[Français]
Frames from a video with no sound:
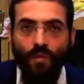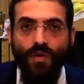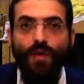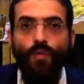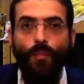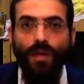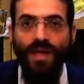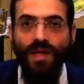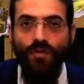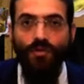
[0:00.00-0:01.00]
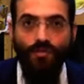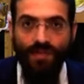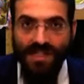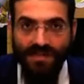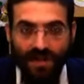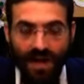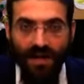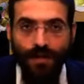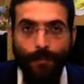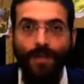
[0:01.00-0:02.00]
on accomplit une mitzvah
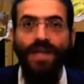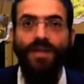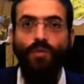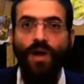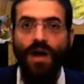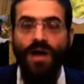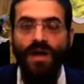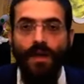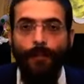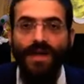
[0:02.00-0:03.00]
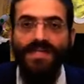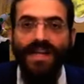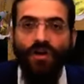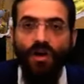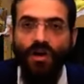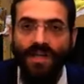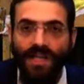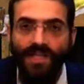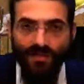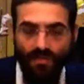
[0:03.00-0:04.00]
minatora. Basekot,
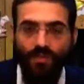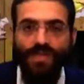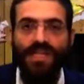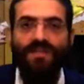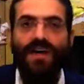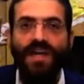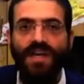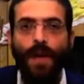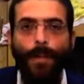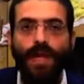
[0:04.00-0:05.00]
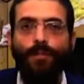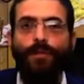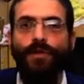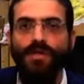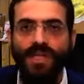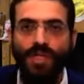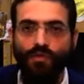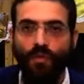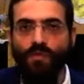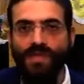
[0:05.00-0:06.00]
Teshvu, Shivat, Yamim, pendant sept
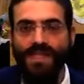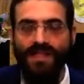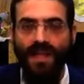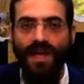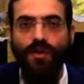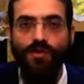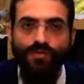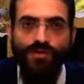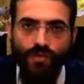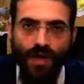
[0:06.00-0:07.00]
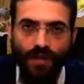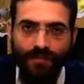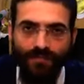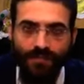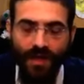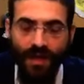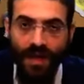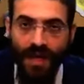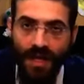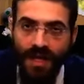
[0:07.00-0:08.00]
jours, vous installerez dans une souka.
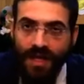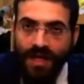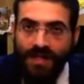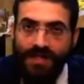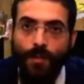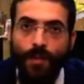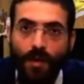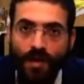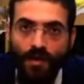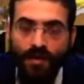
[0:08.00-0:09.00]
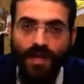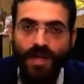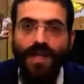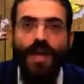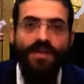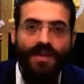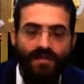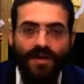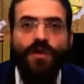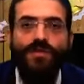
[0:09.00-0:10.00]
Simplement, il y a une
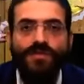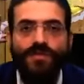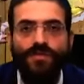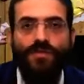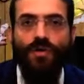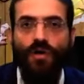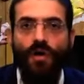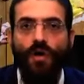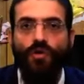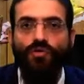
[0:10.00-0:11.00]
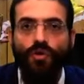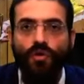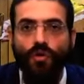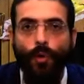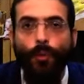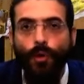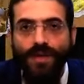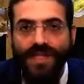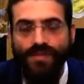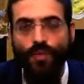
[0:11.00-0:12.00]
différence entre le
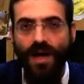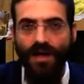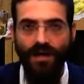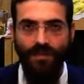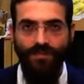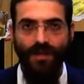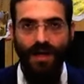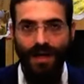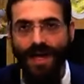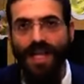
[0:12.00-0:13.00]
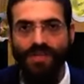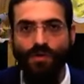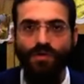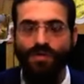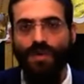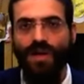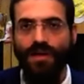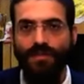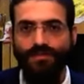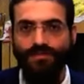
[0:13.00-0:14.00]
premier soir et les autres soirs.